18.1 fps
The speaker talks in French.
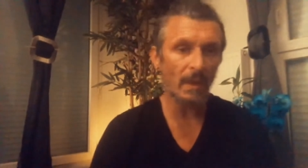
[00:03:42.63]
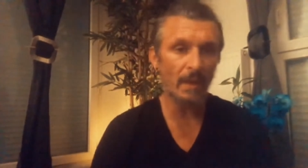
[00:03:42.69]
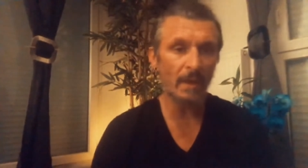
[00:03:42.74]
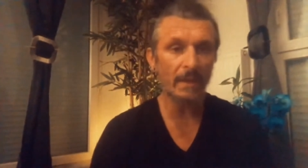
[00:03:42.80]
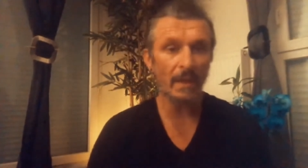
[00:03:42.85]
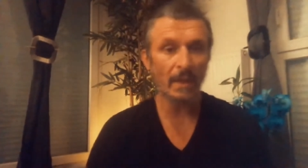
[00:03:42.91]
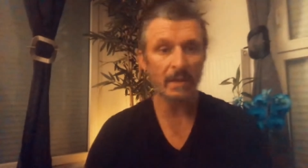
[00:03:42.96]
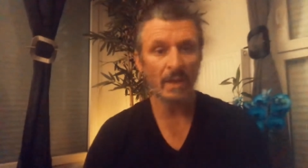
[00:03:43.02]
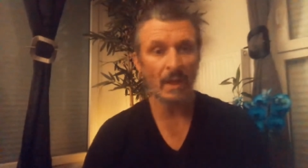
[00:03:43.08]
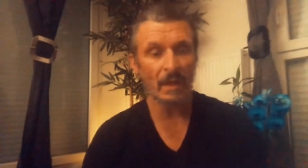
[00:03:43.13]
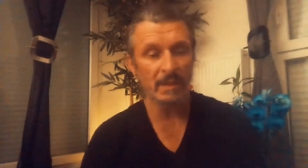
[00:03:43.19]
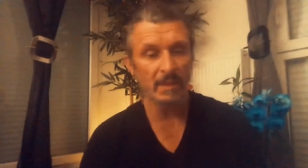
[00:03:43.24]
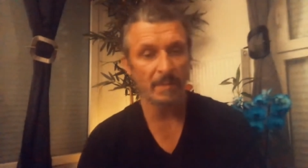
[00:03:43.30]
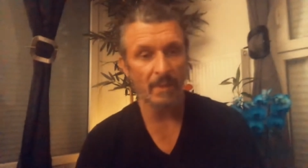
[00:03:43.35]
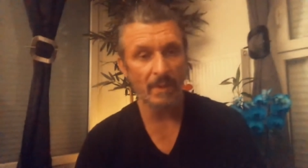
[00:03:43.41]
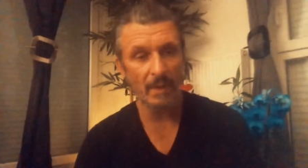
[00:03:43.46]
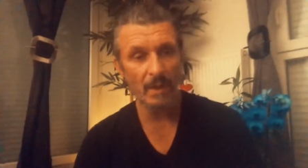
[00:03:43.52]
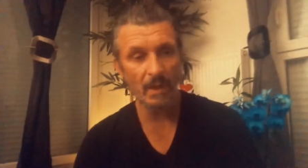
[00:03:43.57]
Et dernier
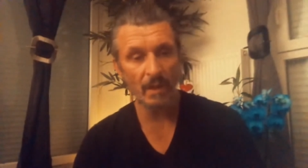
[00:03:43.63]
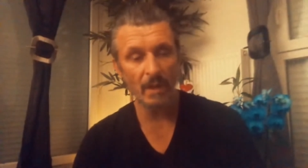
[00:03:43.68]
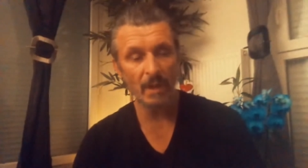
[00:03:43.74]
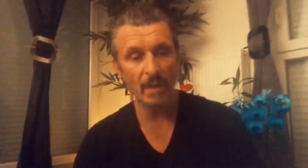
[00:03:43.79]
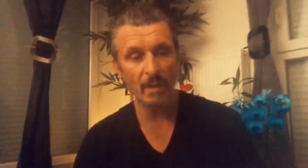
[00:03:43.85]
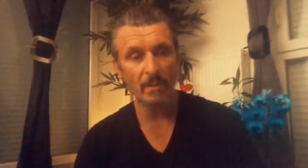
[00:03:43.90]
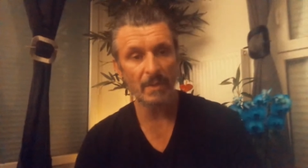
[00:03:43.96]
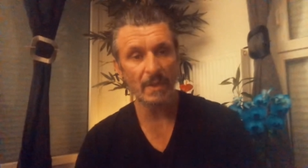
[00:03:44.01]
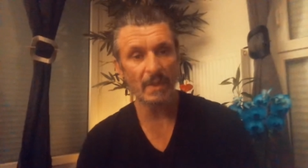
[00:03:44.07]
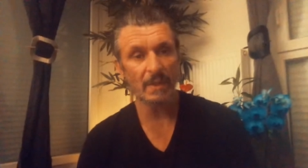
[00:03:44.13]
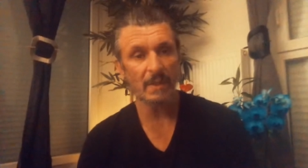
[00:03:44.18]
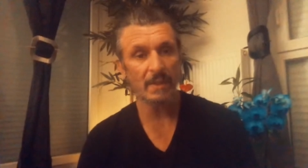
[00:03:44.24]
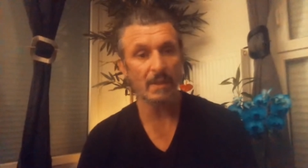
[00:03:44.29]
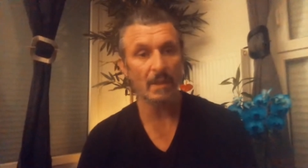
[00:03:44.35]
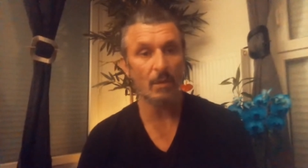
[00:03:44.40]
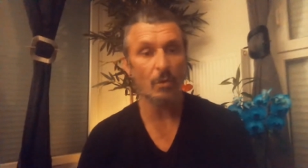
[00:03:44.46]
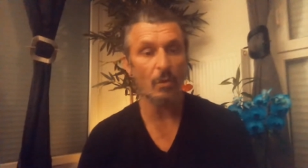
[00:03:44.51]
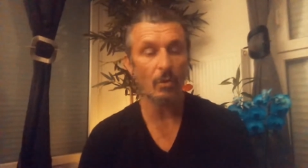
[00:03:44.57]
aspect, eh bien,
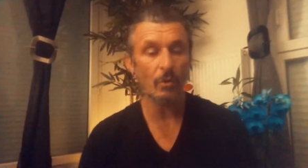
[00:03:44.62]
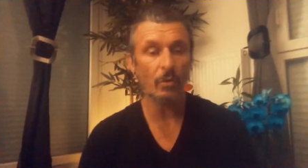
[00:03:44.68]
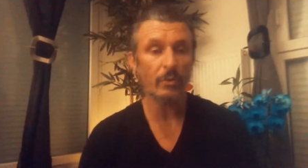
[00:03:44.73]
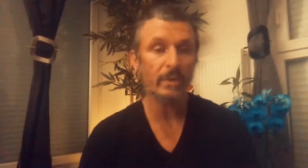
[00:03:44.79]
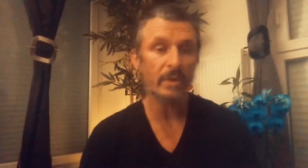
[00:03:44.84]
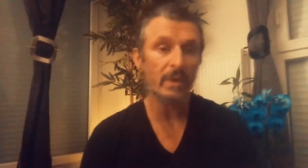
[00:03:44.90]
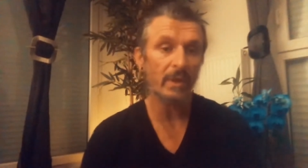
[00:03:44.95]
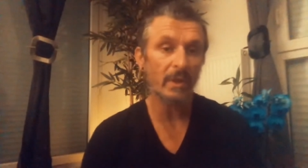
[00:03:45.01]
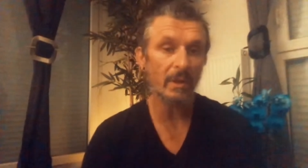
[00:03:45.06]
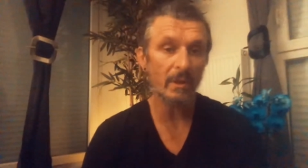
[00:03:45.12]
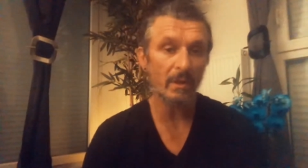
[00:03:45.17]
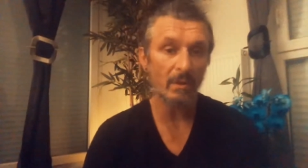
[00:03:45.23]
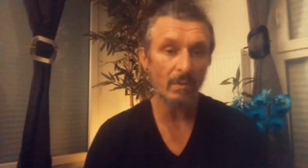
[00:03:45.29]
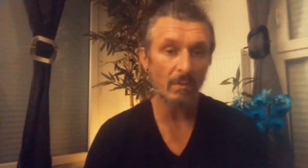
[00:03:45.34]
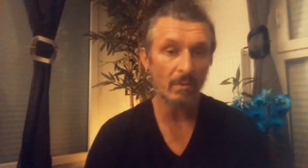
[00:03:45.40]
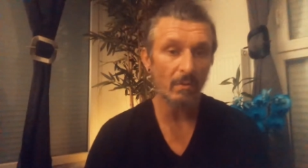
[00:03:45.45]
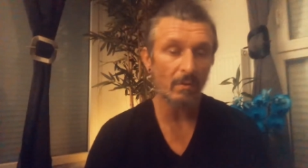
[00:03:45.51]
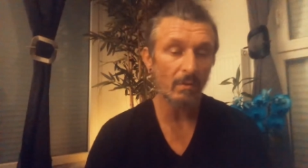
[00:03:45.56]
c'est le
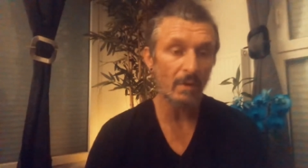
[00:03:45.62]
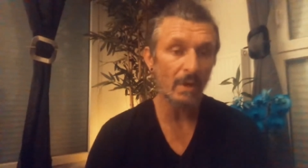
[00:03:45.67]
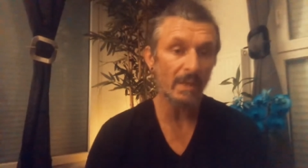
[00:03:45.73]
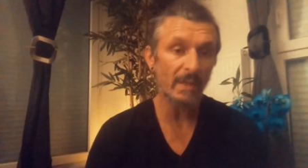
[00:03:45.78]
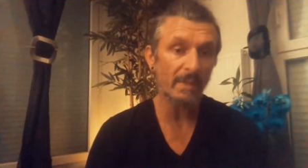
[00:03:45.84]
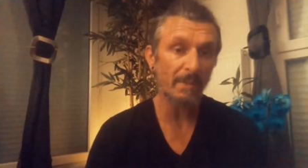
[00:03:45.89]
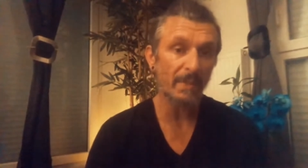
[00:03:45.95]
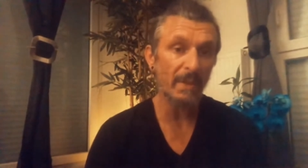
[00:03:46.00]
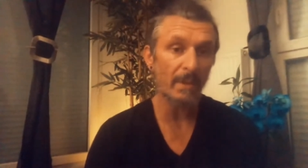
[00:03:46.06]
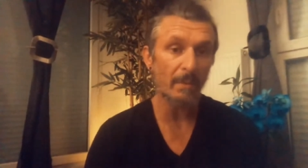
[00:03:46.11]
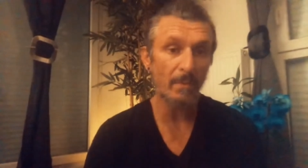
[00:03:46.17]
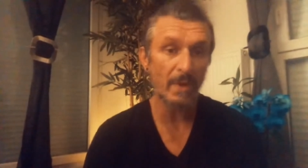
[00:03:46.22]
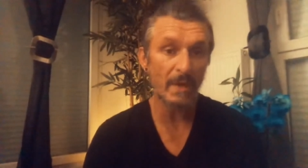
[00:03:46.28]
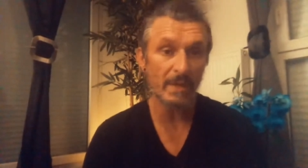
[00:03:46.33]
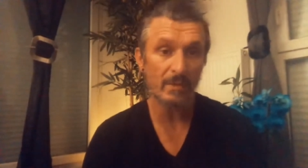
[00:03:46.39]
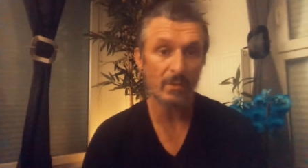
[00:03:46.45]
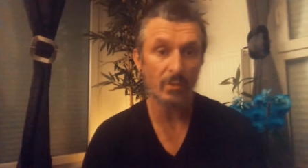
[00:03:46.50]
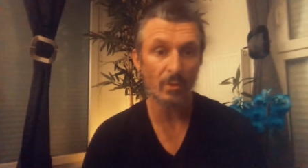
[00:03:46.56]
côté, euh, l'aspect
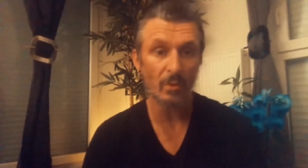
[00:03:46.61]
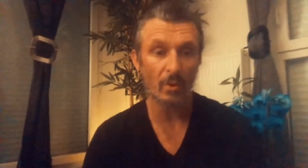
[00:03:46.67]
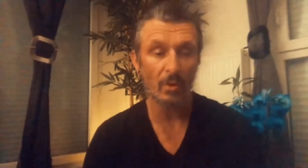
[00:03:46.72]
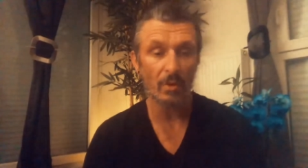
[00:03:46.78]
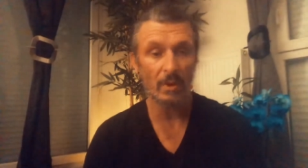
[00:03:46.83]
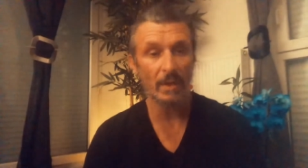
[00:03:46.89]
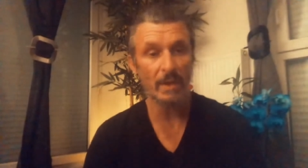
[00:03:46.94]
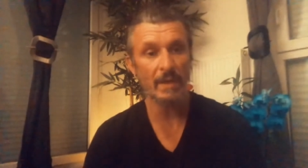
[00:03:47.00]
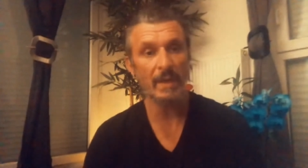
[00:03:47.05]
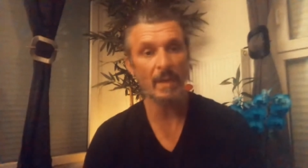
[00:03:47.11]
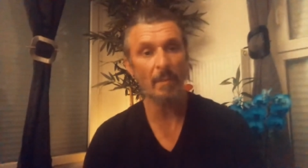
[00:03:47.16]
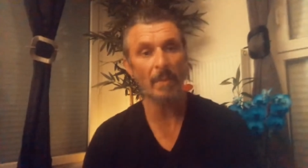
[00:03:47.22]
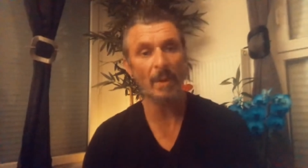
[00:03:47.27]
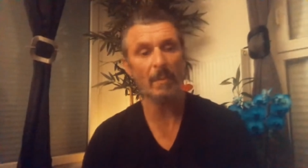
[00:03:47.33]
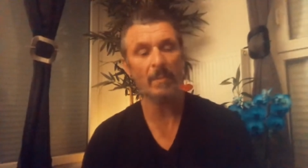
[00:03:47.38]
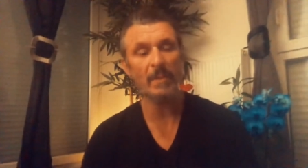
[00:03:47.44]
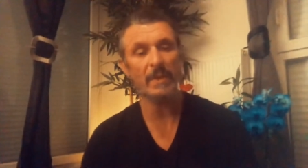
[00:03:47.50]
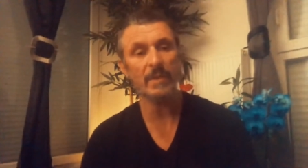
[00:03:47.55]
blessure. Il n'y a
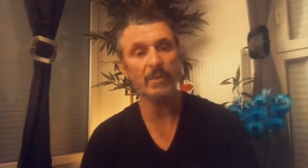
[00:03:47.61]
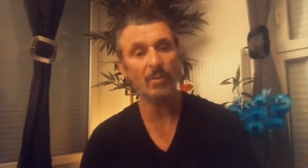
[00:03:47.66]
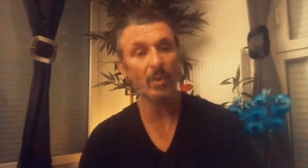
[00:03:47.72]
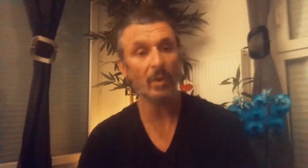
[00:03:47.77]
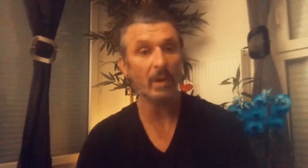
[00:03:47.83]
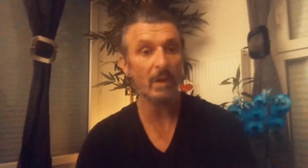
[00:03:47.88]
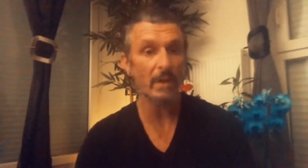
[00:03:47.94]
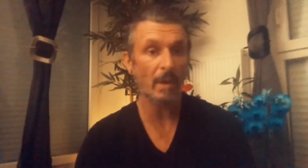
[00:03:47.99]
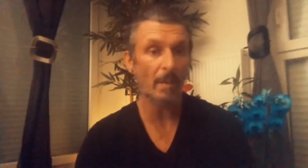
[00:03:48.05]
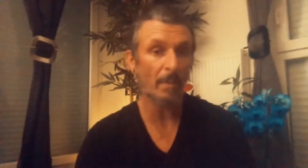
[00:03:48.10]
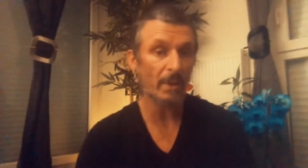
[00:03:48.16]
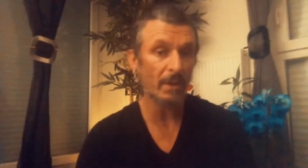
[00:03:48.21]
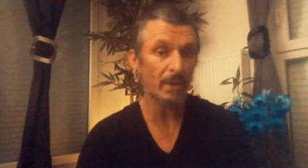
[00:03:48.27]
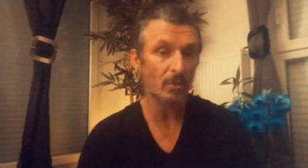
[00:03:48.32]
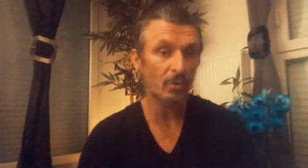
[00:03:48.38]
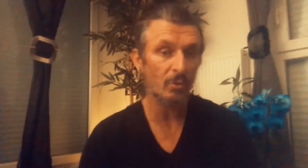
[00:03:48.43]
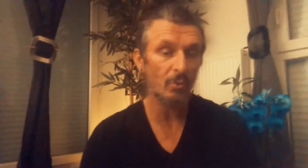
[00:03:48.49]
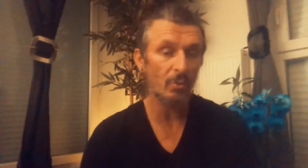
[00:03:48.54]
pas de blessure, il n'y a pas
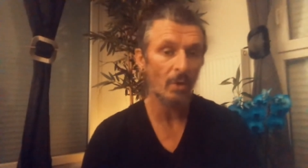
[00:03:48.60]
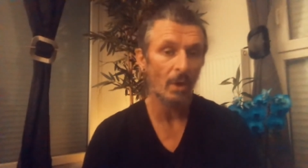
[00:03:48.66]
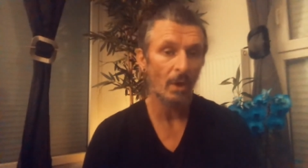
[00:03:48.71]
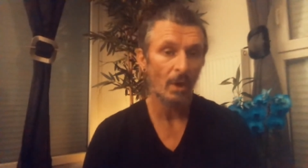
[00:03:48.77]
de coup.